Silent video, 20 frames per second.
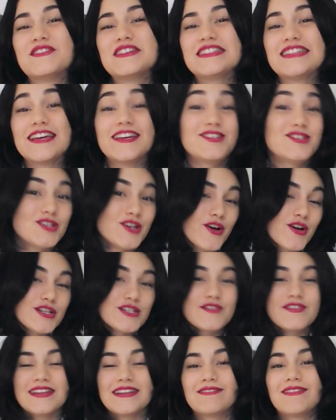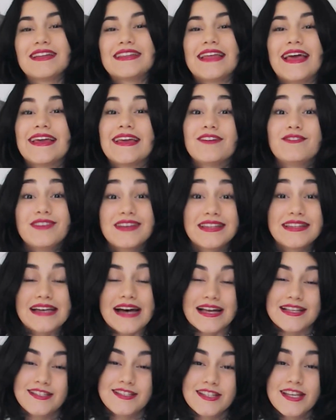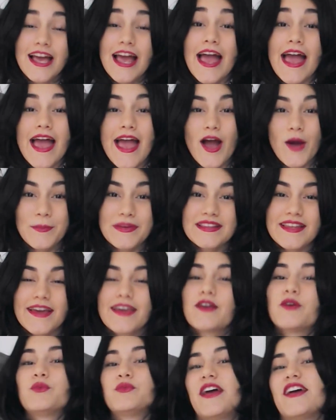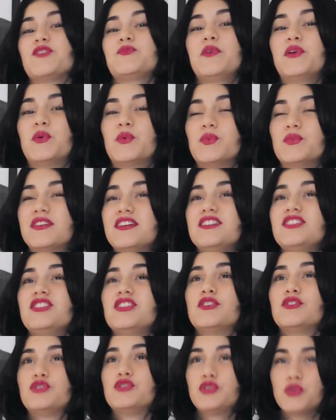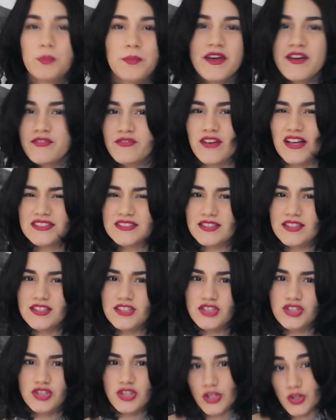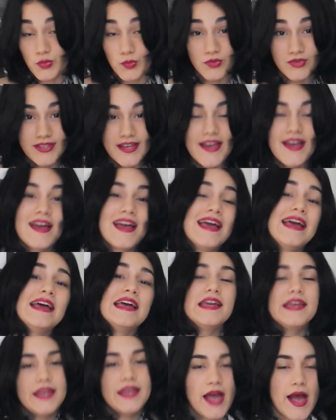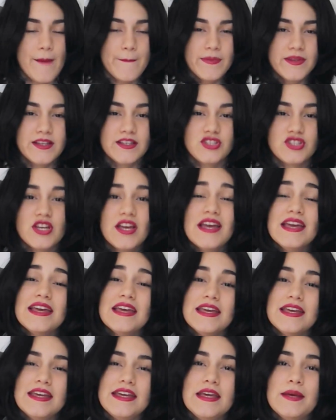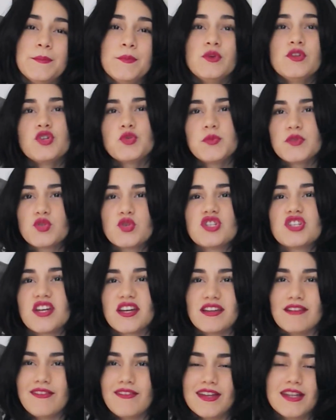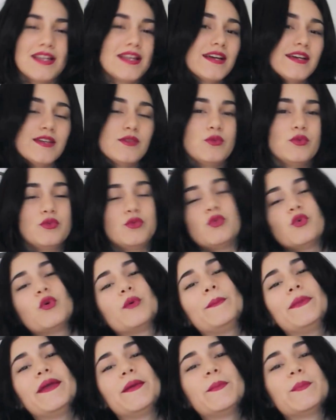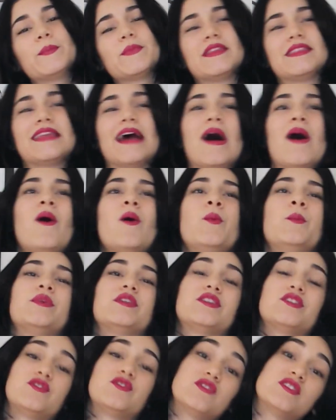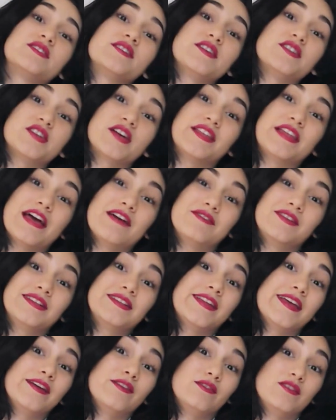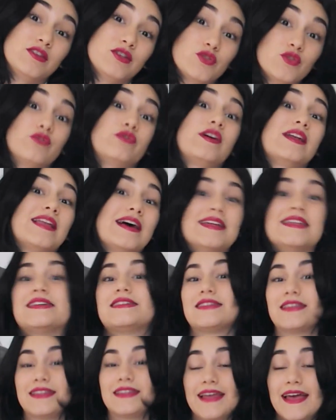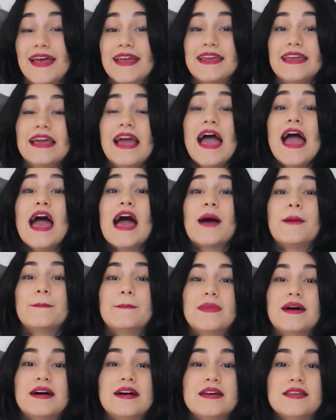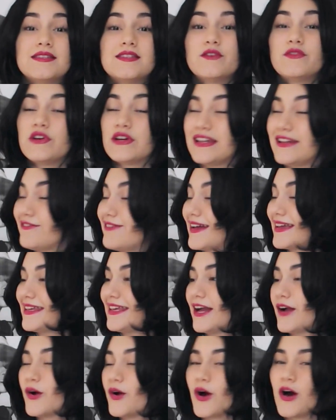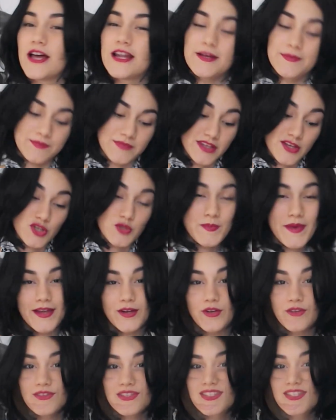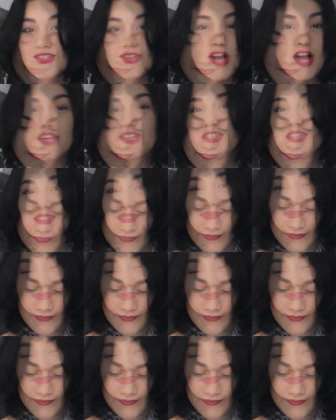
vocês. Hoje eu vim gravar a tag A é Verdade. É uma tag com 10 perguntas super fáceis de responder e rápidas. E muitas pessoas já gravaram ela aqui no YouTube e tal, muitas de vocês já devem ter visto ou falar dessa tag, mas eu vou gravar aqui agora e eu espero que vocês gostem.